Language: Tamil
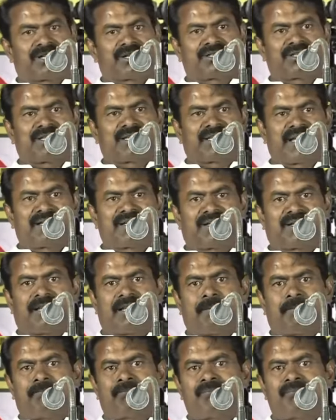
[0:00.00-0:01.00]
சட்டத்துக்கு
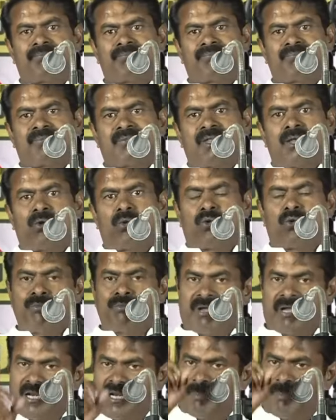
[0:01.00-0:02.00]
கேட்டிருக்கேன்
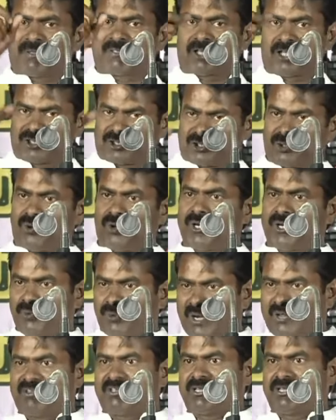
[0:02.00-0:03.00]
உண்மையிலே பத்து லட்சம் கோடி
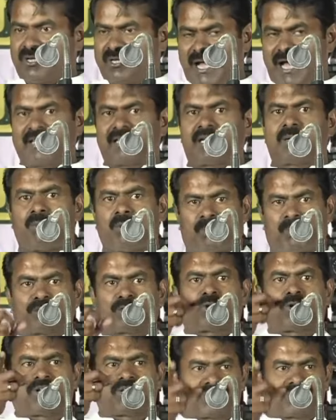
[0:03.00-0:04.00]
உள்ளே வந்திருக்கா அதில்
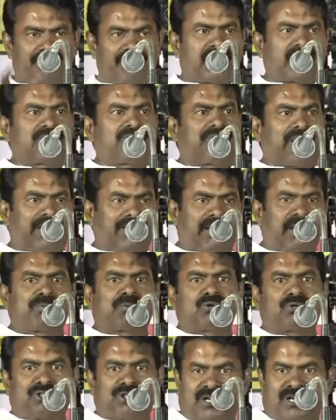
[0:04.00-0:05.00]
முப்பத்தோரு லட்சம் பேருக்கு வேலை
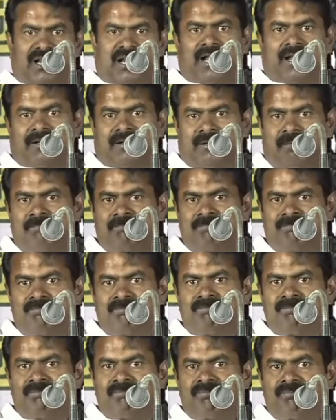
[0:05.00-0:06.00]
வாய்ப்பு கொடுத்துருக்கலான்னு
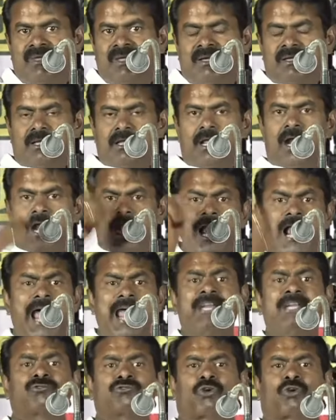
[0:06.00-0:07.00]

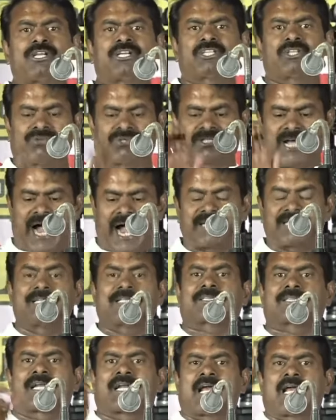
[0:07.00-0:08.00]
இல்லைன்னு சொல்லிடுச்சு
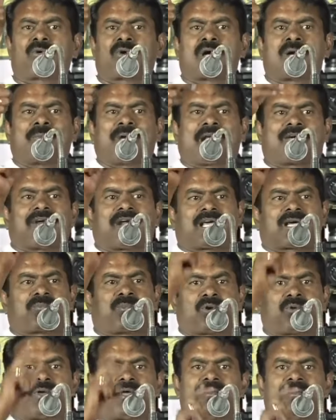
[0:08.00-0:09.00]
அடுத்த நாள் உங்கள் மேலே
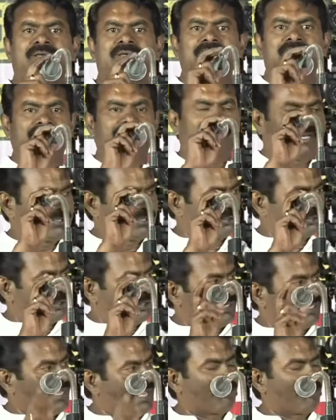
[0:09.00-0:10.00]
வழக்கு போடுவேன் வந்து சொல்லு